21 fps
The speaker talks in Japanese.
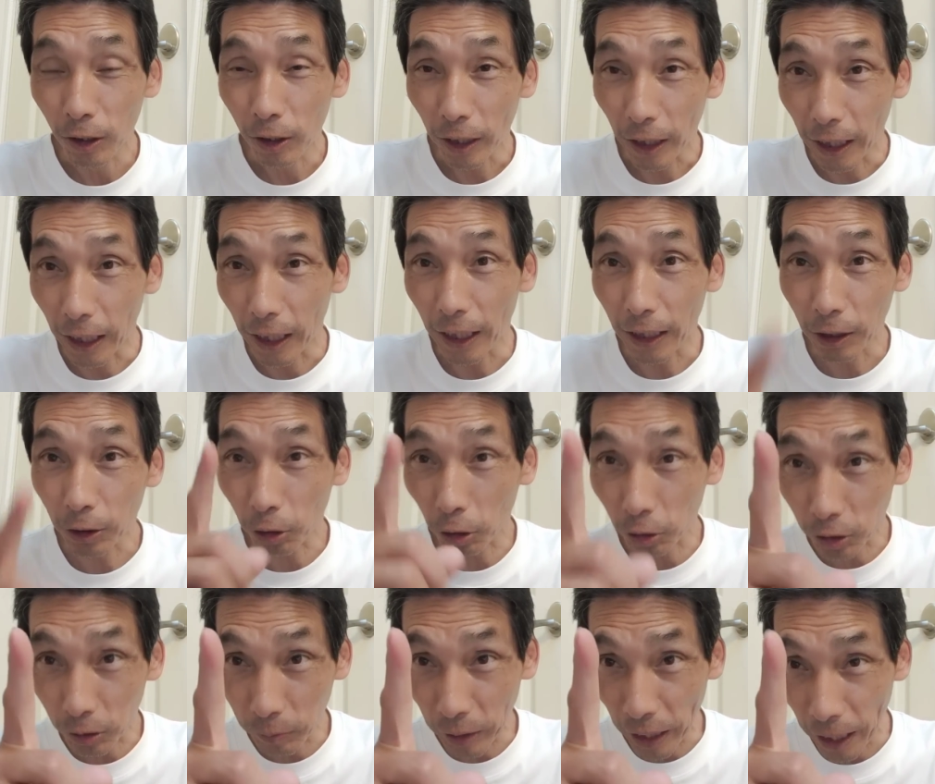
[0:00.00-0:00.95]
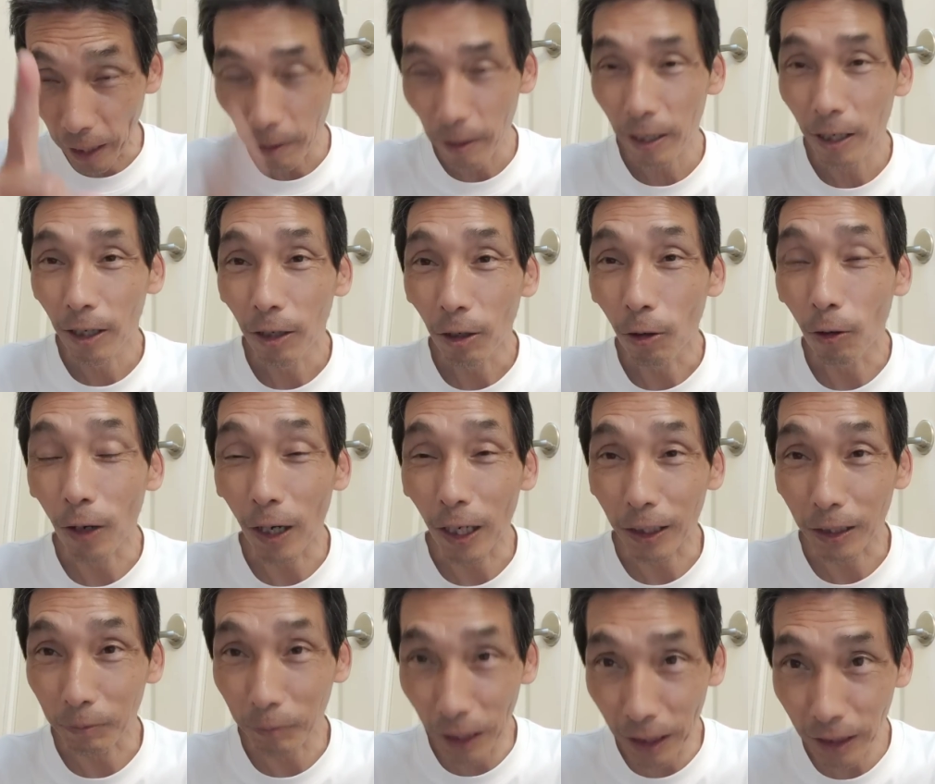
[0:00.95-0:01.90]
えー、一つ目、終わ
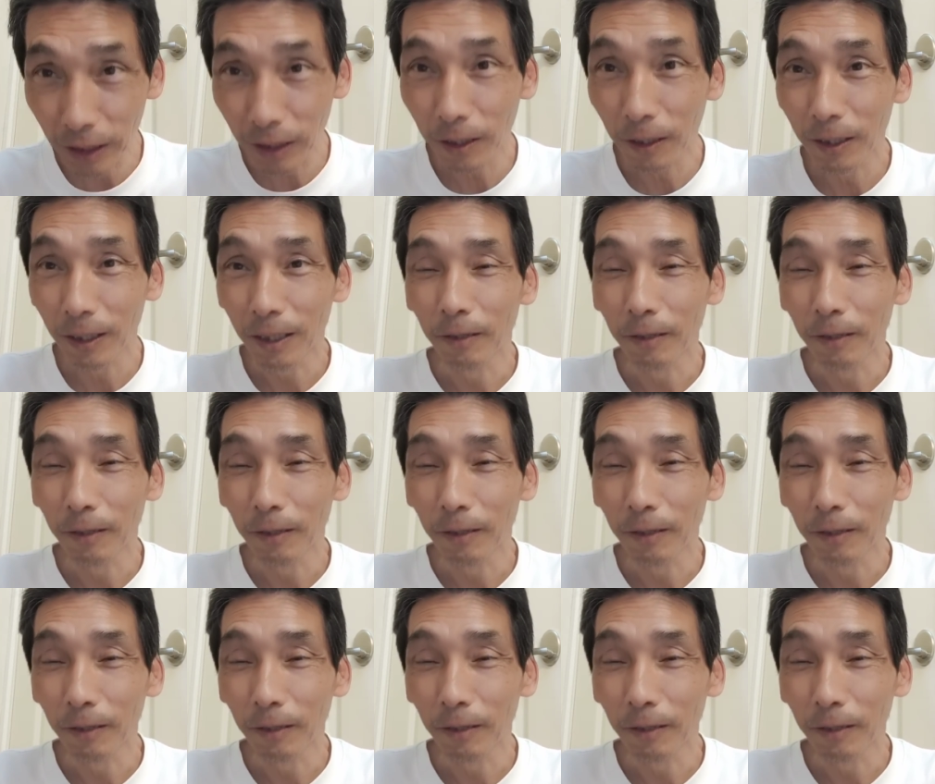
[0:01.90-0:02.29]
ります。